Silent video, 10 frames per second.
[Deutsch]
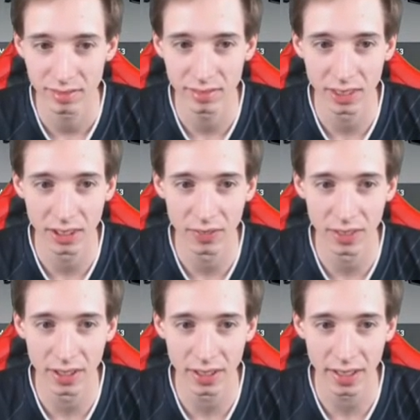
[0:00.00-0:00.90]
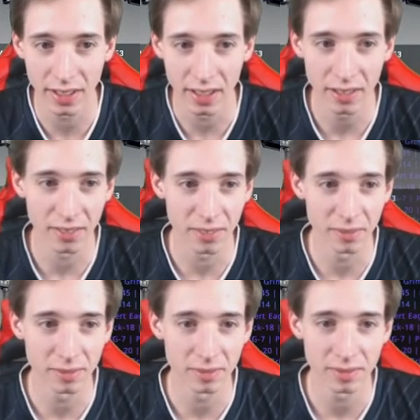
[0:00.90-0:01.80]
Irgendwie, keine Ahnung.
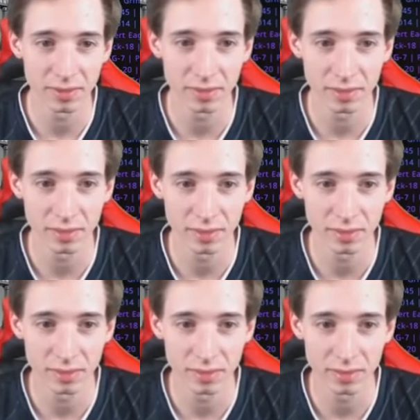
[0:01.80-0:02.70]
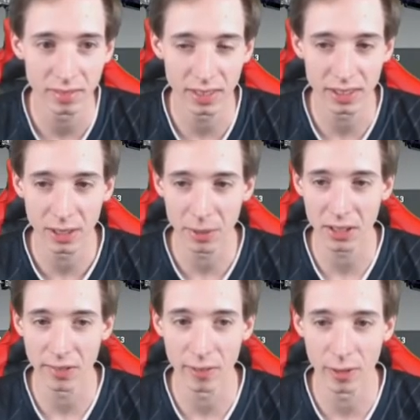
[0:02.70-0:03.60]
Jetzt habe ich
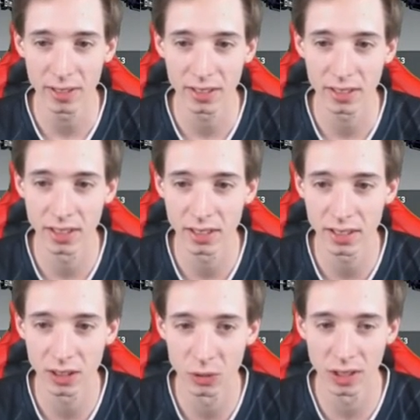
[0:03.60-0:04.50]
zwei Red Skins gezogen,